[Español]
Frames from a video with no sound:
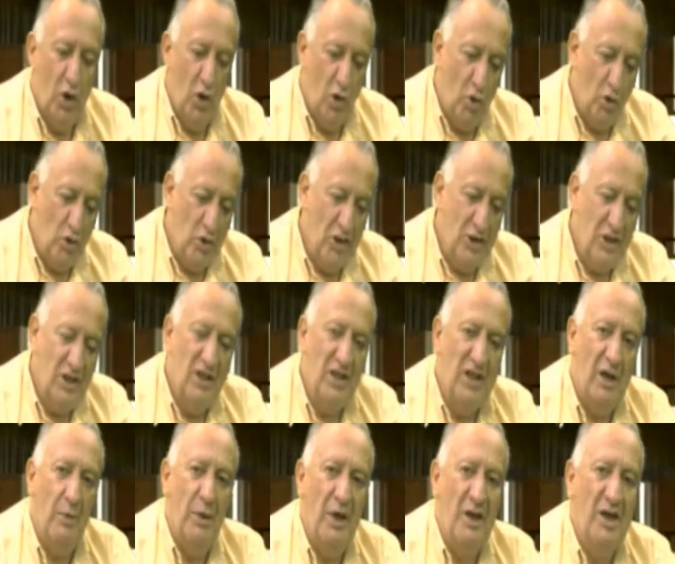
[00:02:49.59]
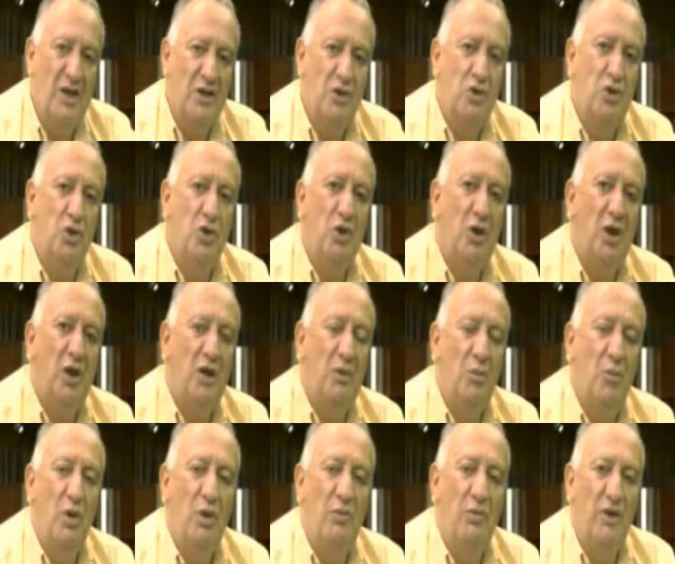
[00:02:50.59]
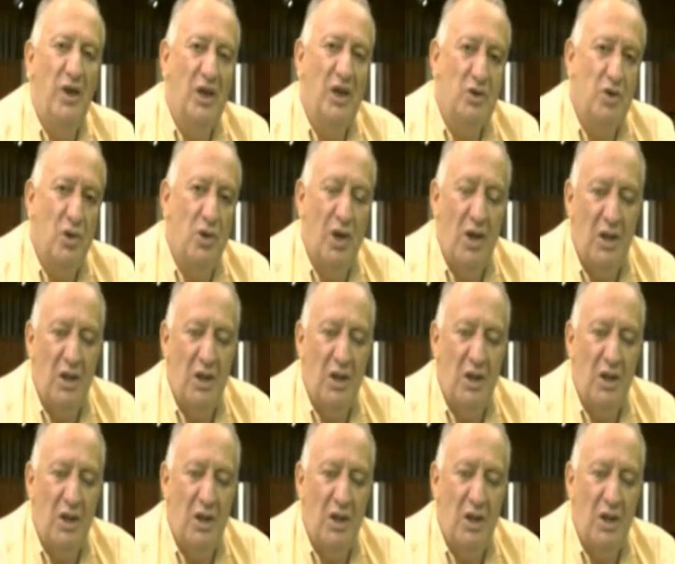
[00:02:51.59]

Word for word: con distintas variaciones y modificaciones